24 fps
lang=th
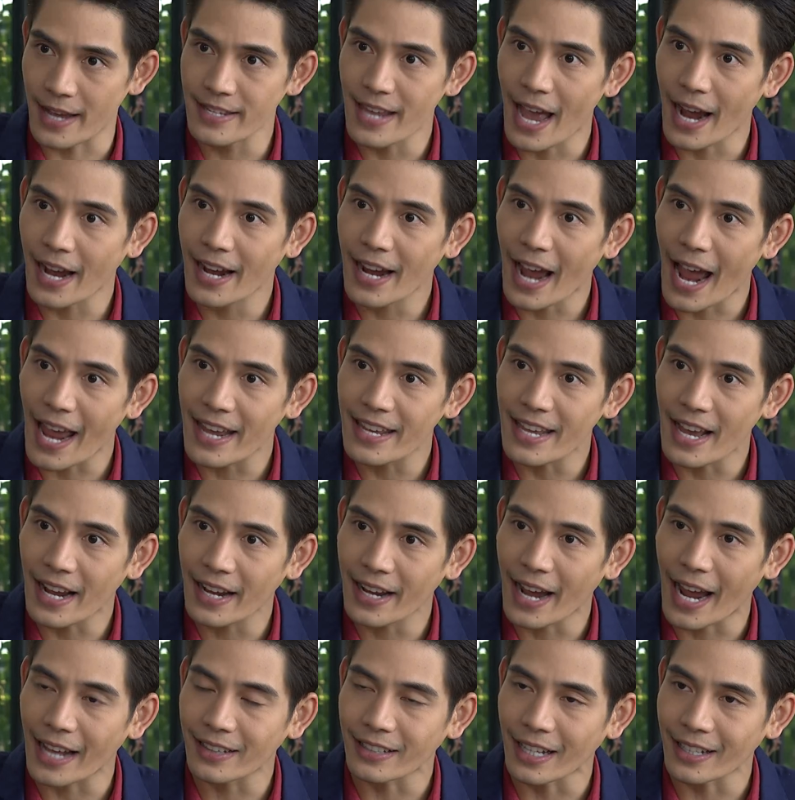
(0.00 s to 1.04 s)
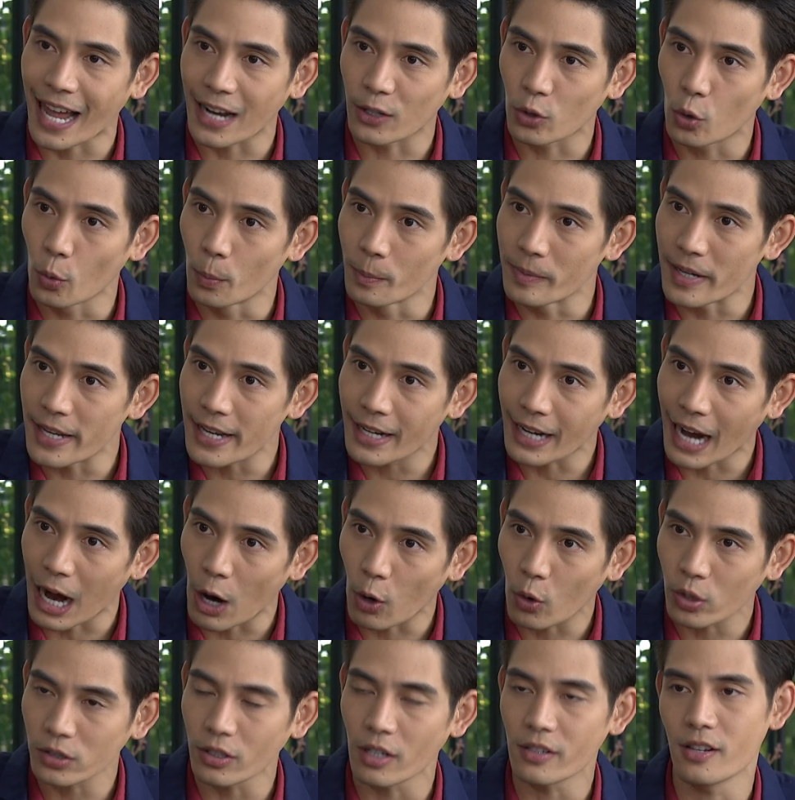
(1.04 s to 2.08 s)
ยังไงยังไงตลาดกลุ่มนี้เขา
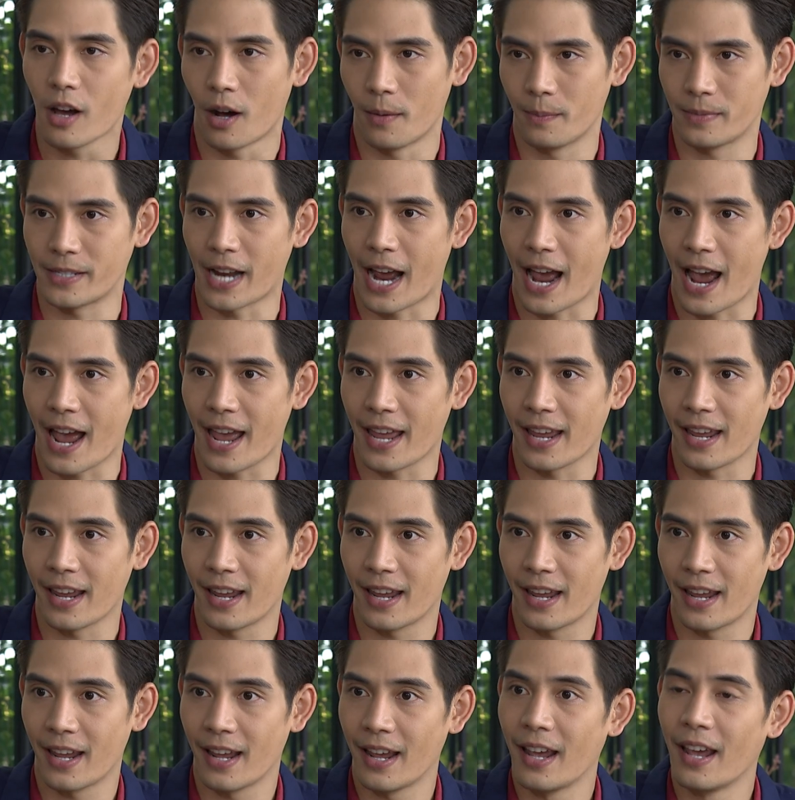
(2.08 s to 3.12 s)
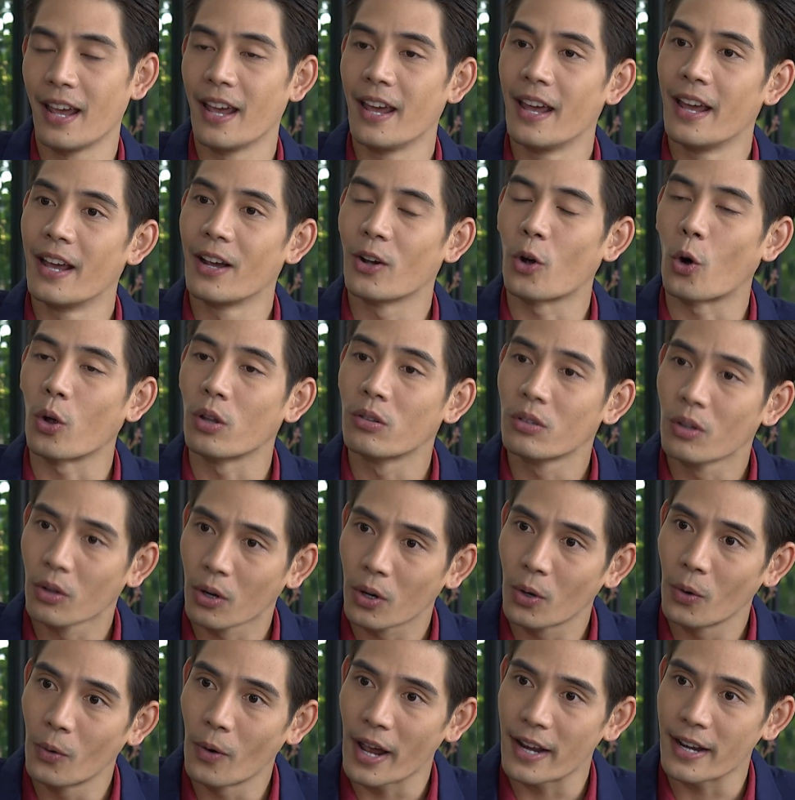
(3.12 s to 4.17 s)
ก็ต้องยอมจ่ายคน
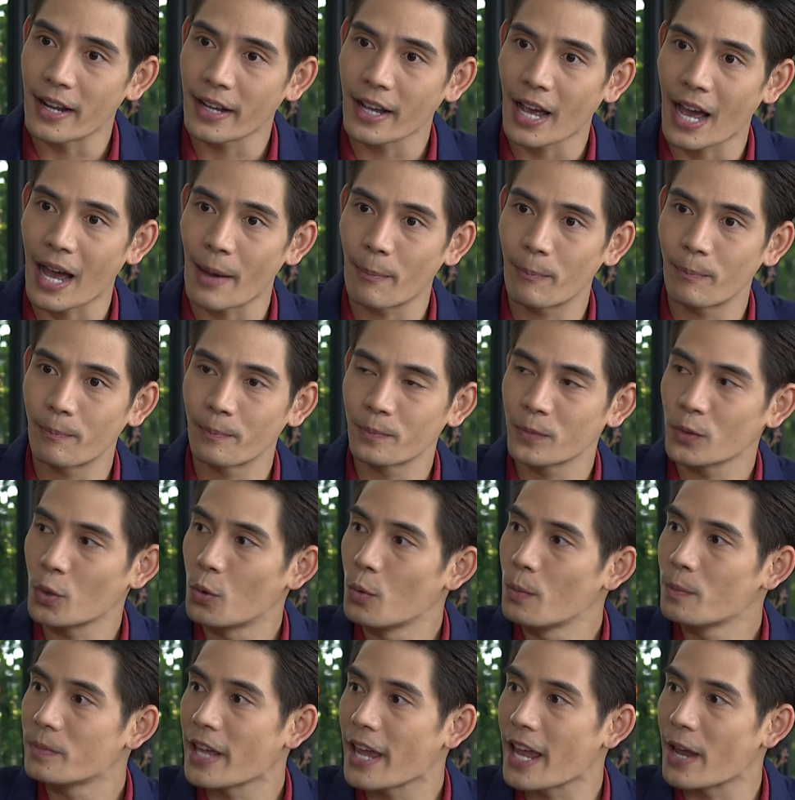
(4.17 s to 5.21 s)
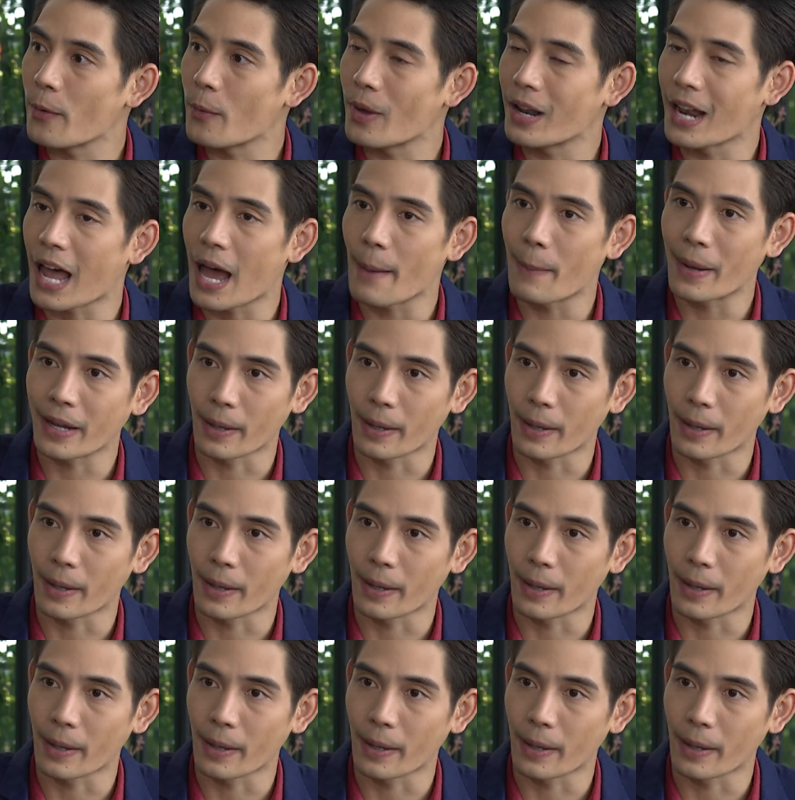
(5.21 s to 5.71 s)
รวยนะครับทุ่มเทเวลาไป